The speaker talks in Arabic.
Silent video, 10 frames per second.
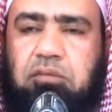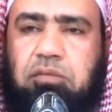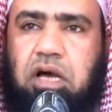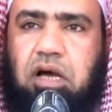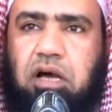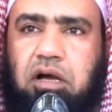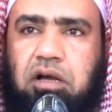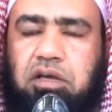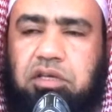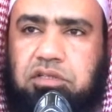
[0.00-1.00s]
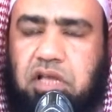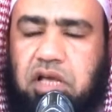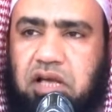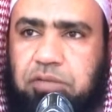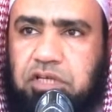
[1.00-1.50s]
كما عند
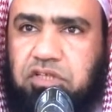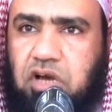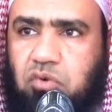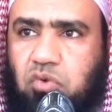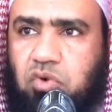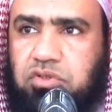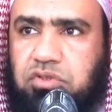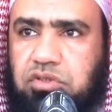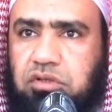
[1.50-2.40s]
أبي داود